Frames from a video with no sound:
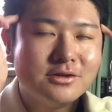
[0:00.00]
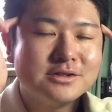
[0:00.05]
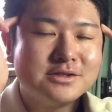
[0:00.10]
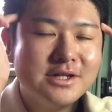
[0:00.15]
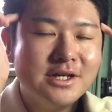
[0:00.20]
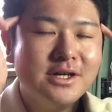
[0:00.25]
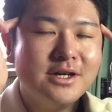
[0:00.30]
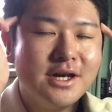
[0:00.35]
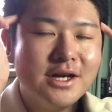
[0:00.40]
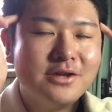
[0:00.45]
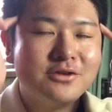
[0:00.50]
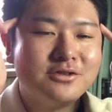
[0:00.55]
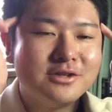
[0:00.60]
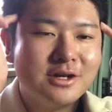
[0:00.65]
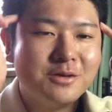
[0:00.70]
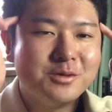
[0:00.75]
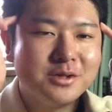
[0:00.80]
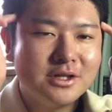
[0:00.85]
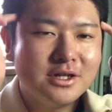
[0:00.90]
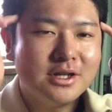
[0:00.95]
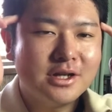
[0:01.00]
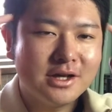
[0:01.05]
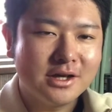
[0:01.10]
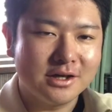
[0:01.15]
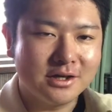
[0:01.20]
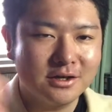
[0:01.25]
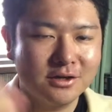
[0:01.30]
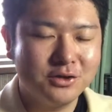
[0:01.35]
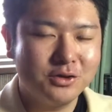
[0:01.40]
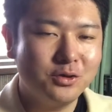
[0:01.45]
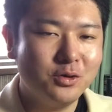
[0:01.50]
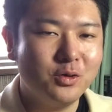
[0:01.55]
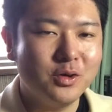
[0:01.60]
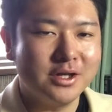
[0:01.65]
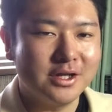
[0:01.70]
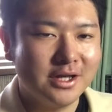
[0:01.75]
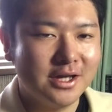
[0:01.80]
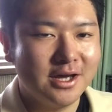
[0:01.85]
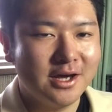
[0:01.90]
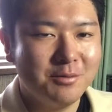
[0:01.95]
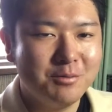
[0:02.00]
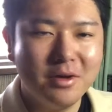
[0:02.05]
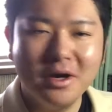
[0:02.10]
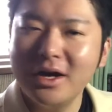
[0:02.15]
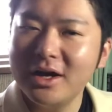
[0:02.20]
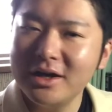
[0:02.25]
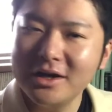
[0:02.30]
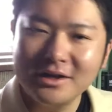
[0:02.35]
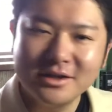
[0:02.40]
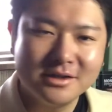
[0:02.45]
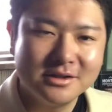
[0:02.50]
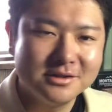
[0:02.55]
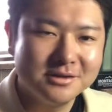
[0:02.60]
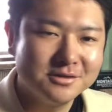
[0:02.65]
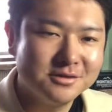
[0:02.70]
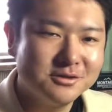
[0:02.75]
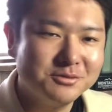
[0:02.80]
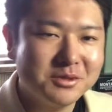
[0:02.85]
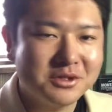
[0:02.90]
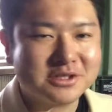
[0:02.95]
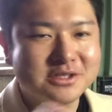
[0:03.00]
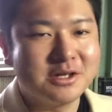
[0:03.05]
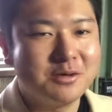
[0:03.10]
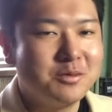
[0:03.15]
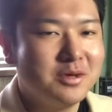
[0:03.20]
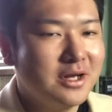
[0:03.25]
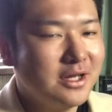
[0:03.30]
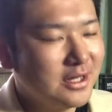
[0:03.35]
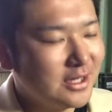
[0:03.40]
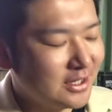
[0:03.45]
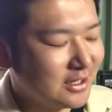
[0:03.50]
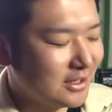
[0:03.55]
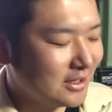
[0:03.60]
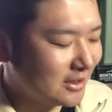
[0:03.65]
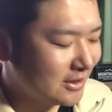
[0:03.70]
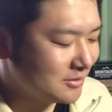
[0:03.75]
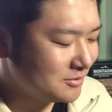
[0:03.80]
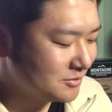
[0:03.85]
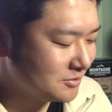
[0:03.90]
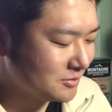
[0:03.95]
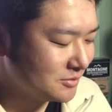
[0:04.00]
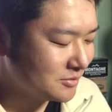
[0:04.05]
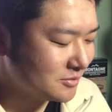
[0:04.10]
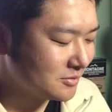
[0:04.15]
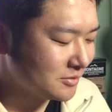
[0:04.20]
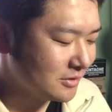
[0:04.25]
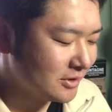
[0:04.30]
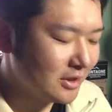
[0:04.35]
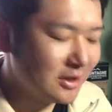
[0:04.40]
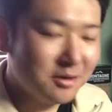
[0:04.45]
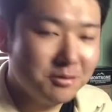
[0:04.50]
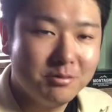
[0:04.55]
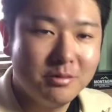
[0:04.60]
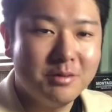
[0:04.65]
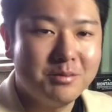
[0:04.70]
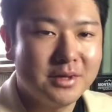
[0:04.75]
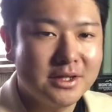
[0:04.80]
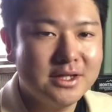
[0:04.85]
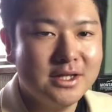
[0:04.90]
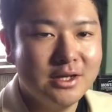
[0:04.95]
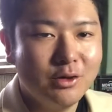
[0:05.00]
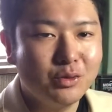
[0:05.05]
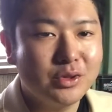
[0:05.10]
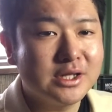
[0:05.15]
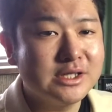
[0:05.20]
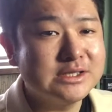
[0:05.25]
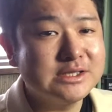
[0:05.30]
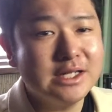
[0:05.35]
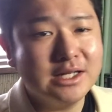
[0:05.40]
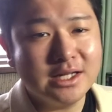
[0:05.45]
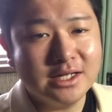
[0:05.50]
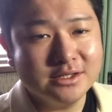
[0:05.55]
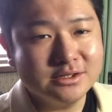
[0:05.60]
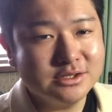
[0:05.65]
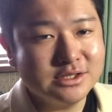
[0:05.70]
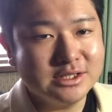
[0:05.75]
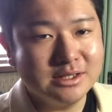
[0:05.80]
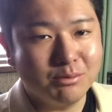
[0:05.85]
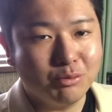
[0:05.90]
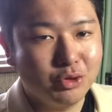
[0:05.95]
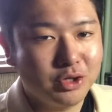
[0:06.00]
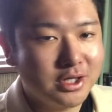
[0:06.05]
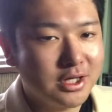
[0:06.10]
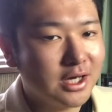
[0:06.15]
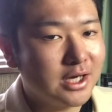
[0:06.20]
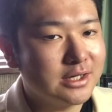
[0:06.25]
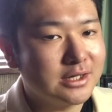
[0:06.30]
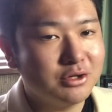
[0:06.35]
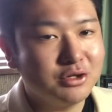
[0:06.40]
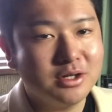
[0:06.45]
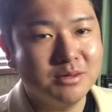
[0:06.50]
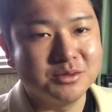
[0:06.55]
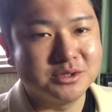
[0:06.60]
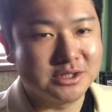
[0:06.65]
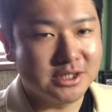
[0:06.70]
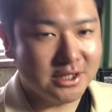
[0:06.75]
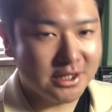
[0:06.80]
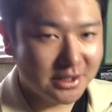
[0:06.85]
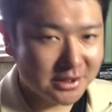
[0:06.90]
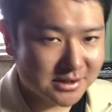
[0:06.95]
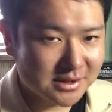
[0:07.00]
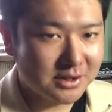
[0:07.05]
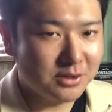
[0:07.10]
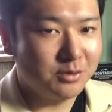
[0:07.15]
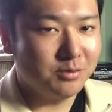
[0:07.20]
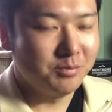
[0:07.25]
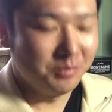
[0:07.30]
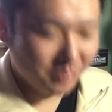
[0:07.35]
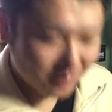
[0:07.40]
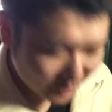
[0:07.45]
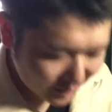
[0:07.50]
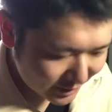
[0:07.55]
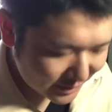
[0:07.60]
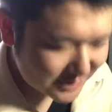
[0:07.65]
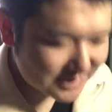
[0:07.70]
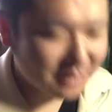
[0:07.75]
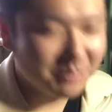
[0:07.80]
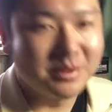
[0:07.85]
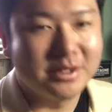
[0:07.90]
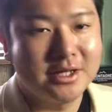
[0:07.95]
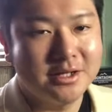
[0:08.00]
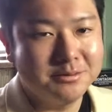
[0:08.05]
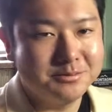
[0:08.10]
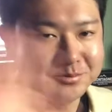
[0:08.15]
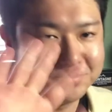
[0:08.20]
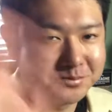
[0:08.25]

前回に比べてね、今日はね、あんまうまく喋れないよな。うん。まあ、またね、同じネタについてもう一回語るかもしれないんですけど。じゃあまた。